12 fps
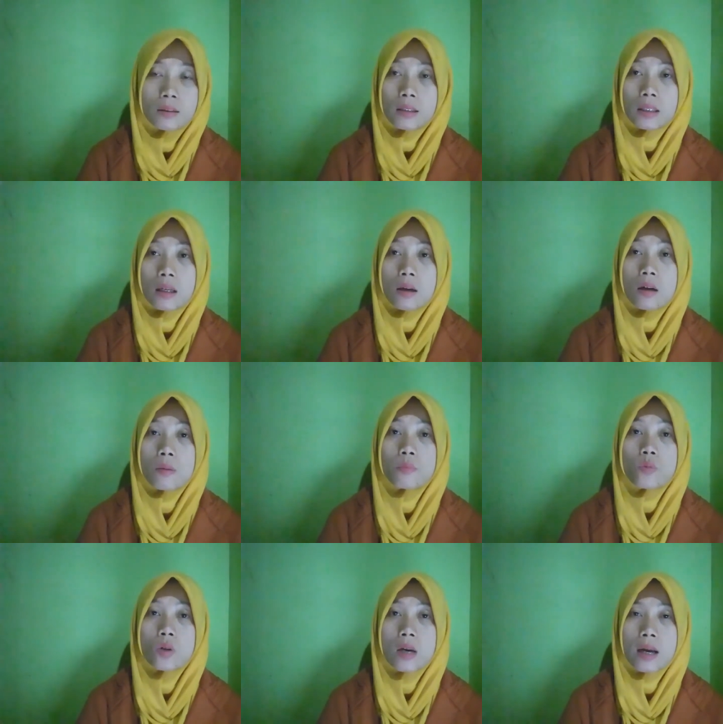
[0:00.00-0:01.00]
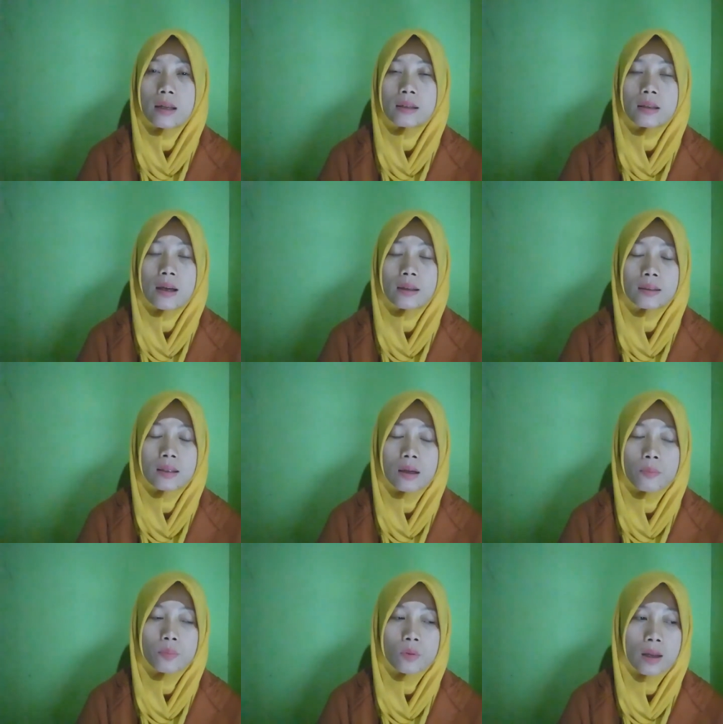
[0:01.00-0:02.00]
tiga bulan ya
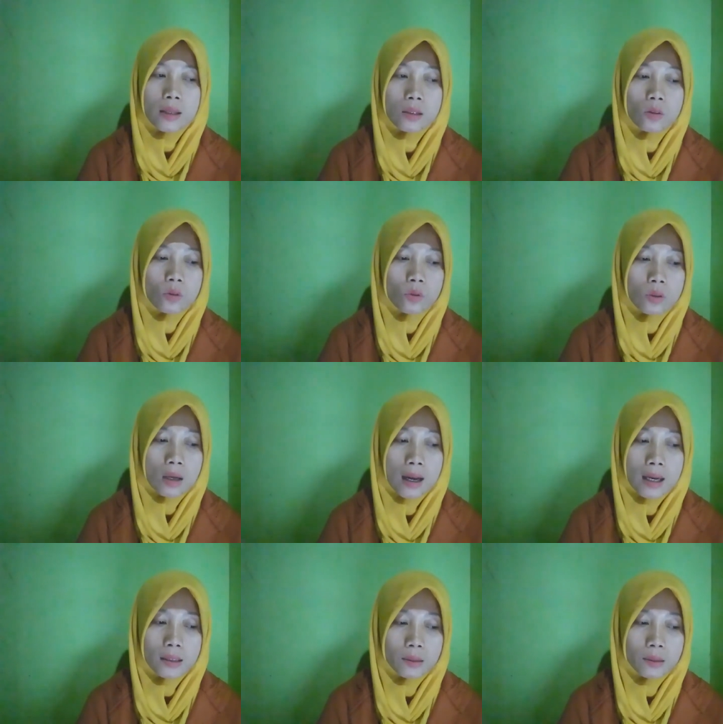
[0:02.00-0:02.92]
tiga bulan itu sudah